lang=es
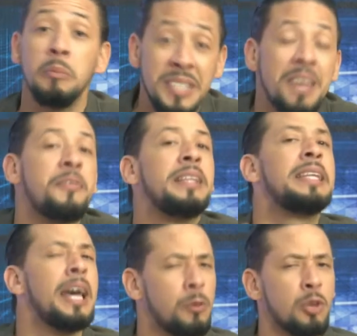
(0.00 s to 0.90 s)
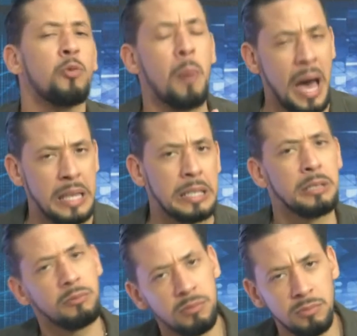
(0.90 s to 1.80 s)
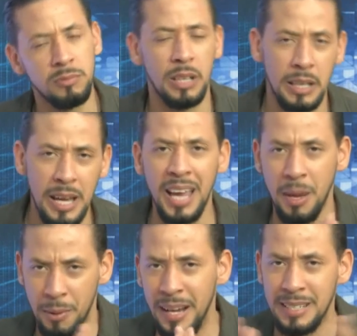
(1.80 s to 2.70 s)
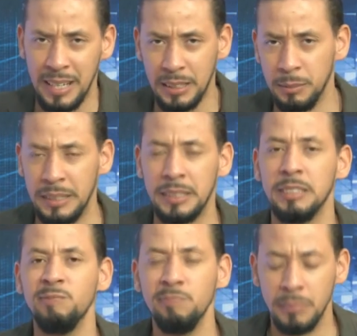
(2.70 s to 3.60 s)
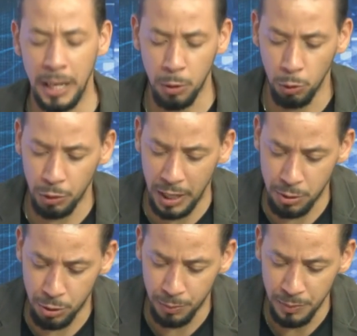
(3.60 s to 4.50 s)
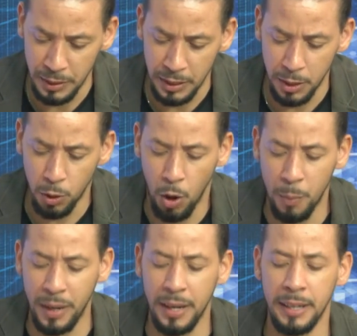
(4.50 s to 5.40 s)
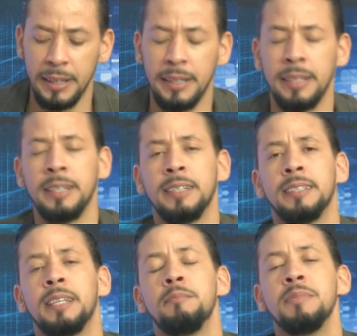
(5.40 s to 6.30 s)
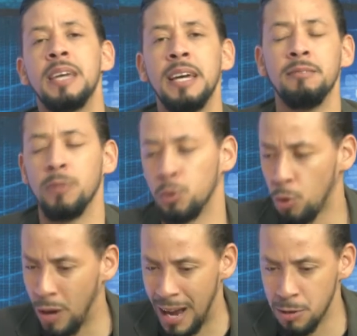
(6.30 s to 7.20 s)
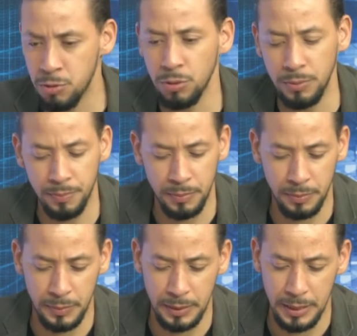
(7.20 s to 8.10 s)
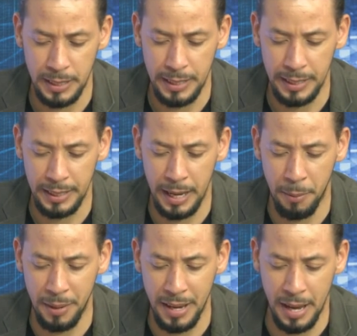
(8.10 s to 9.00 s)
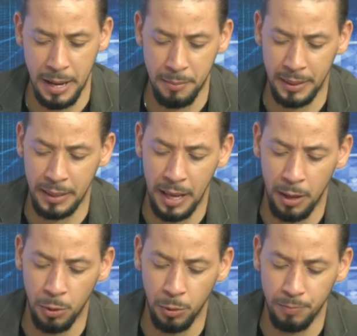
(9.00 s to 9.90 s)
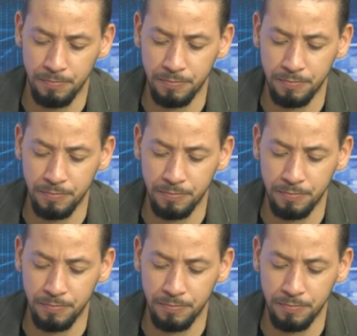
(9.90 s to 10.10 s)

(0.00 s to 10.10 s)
defendiendo a su madre. y hay que ver exactamente el contexto. Y un hombre eh, también, otro caso, que habría matado